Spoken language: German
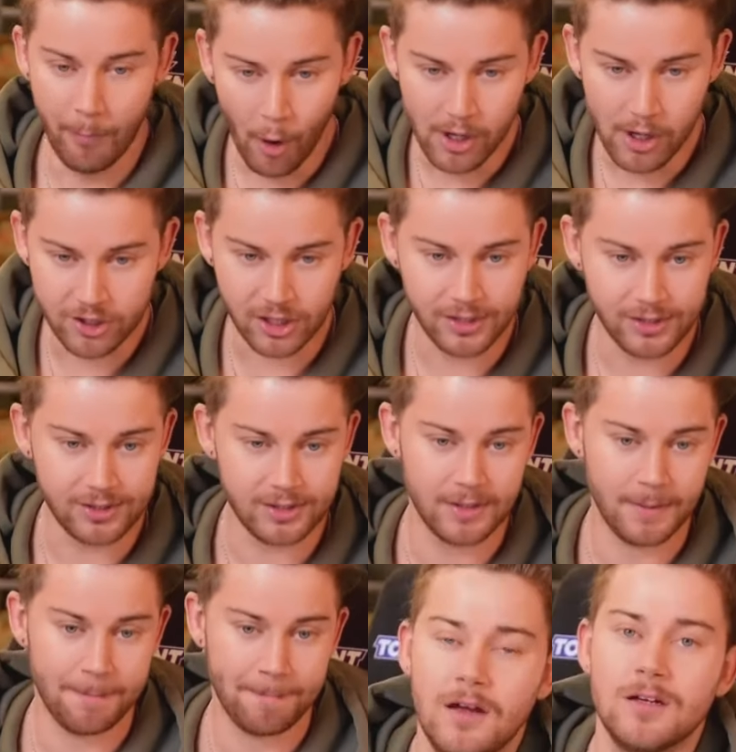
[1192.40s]
Bullshit!
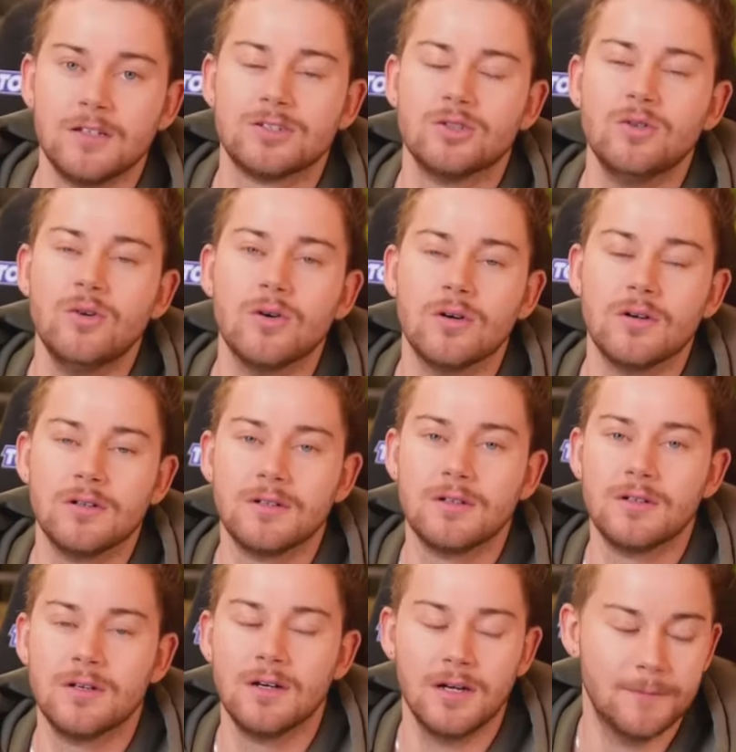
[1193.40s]
So,
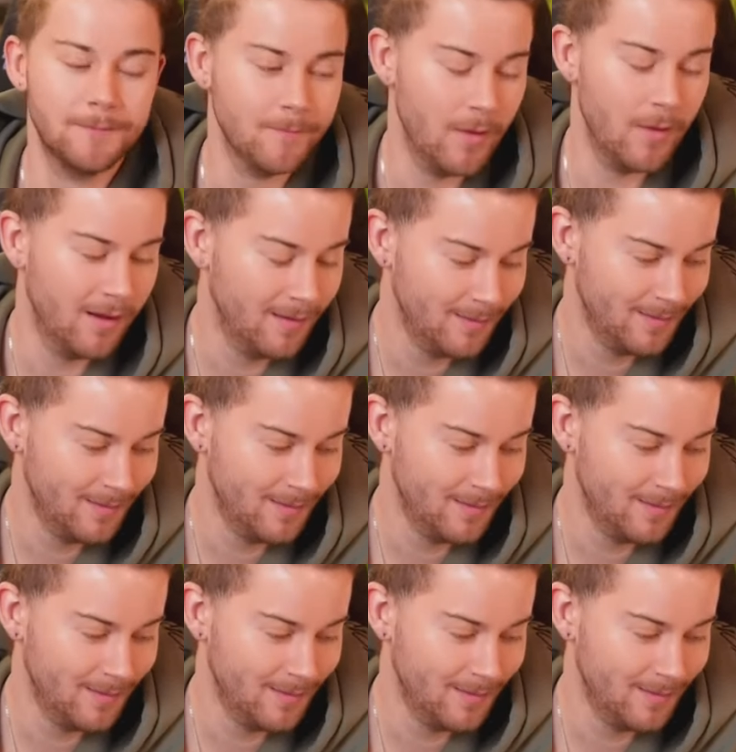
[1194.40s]
ähm,